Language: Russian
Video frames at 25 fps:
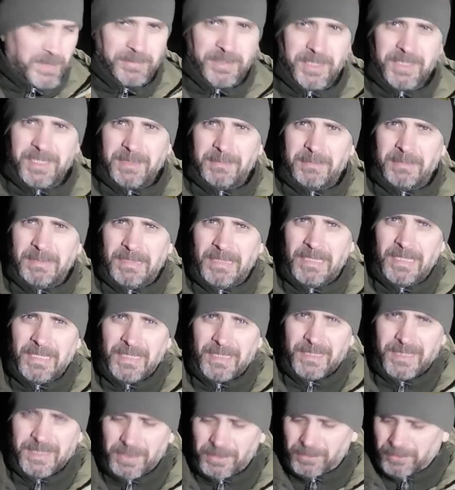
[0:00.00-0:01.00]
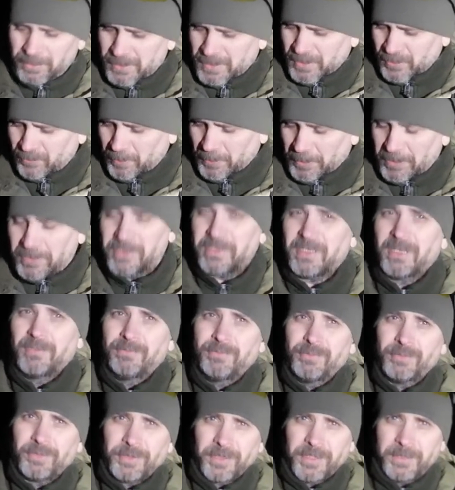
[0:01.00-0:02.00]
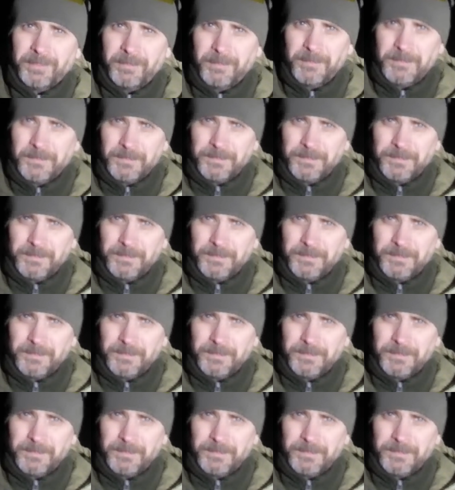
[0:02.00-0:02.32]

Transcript: светом становится вполне комфортным.